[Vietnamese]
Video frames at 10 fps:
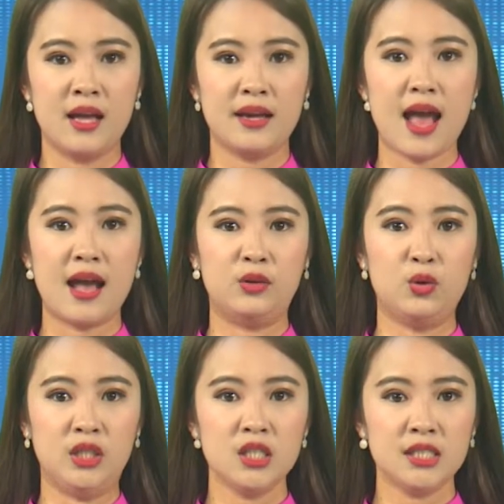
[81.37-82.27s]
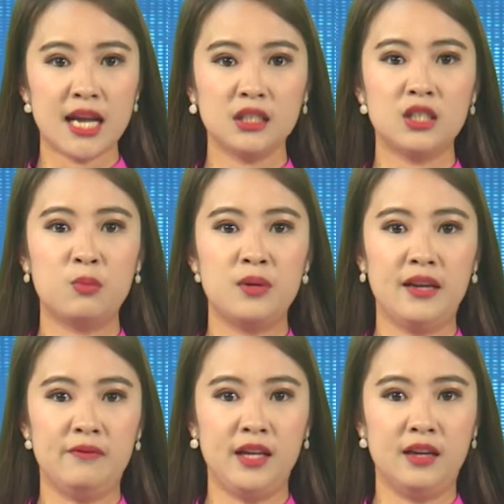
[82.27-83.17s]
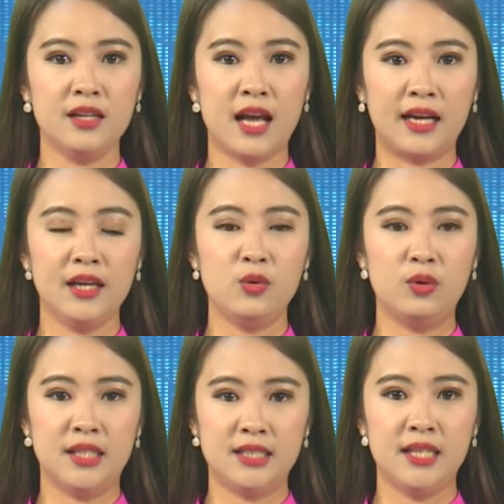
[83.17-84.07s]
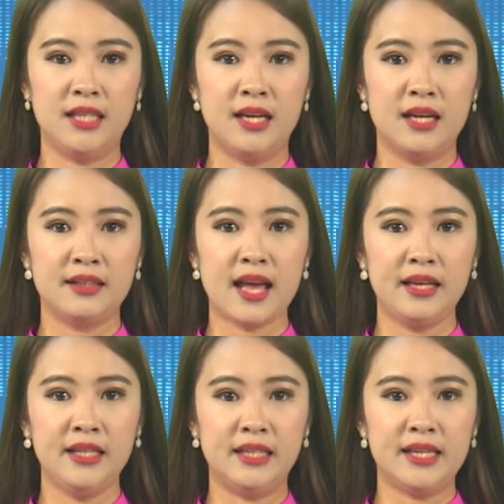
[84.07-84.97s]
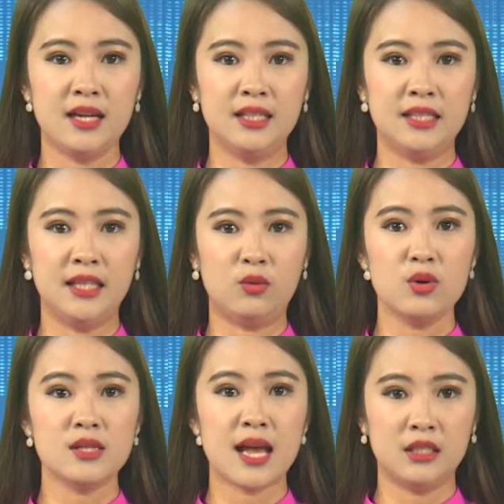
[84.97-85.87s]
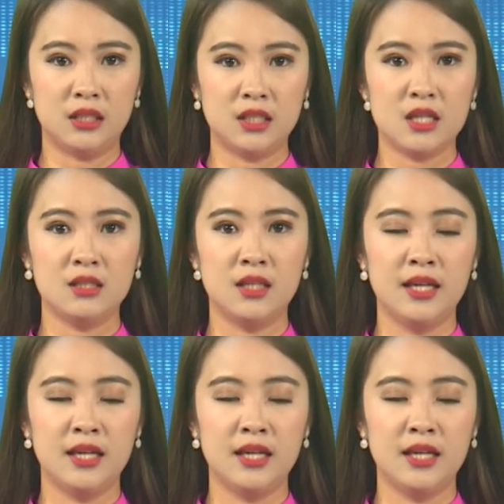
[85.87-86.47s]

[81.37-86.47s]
đã tổ chức trang trọng lễ viếng các anh hùng liệt sĩ tại Nghĩa trang lịch sử quốc gia Trường Sơn,